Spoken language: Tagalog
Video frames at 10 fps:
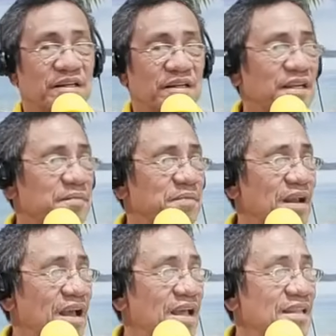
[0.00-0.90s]
Na
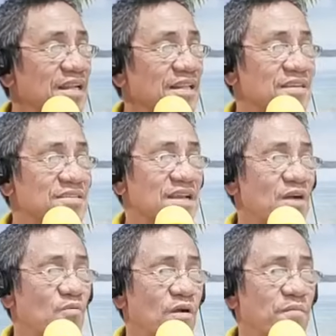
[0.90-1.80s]
embarkada ti
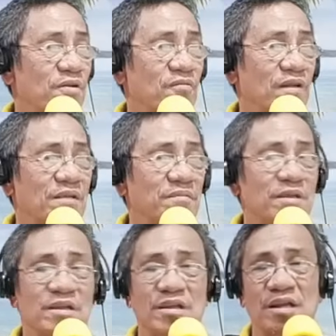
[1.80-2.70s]
asawak
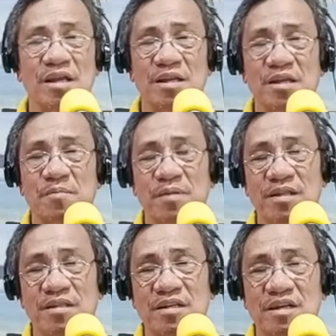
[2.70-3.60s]
manunemi
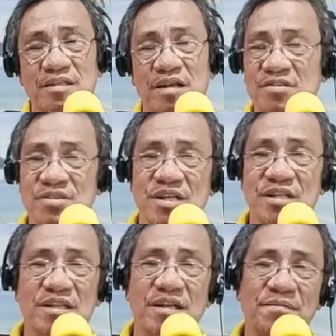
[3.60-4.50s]
kadigitipada ng nga
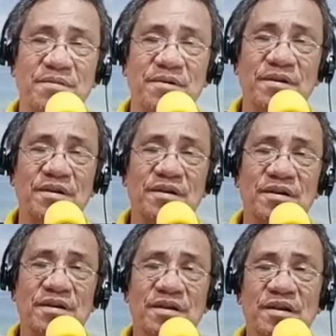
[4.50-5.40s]
tricycle driver
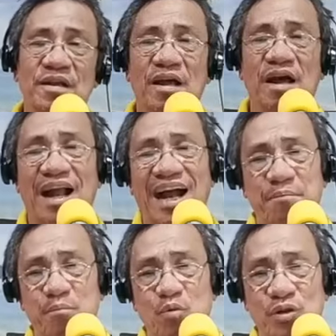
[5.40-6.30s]

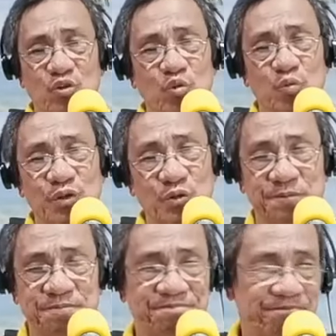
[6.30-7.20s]
nga amun at
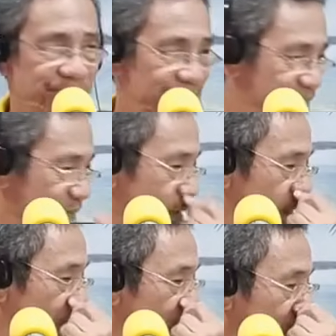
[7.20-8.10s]
uminom.
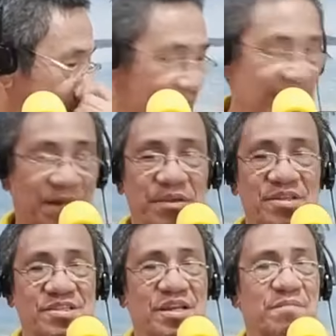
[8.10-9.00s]
Dati At
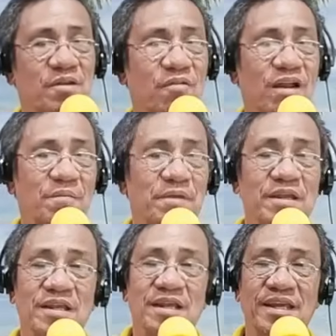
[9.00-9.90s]
tinaminsan
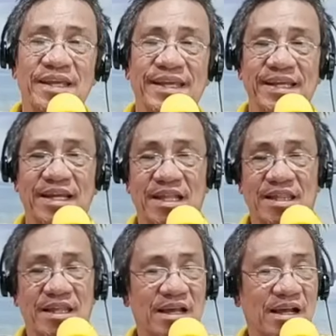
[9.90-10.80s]
manunemi
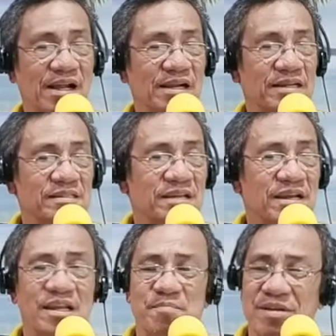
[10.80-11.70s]
kita ah, jak
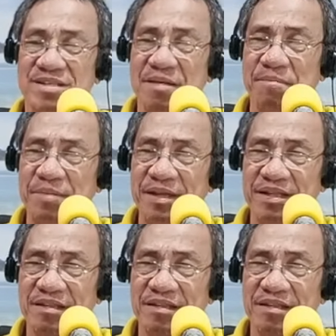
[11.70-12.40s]
na pasangpit.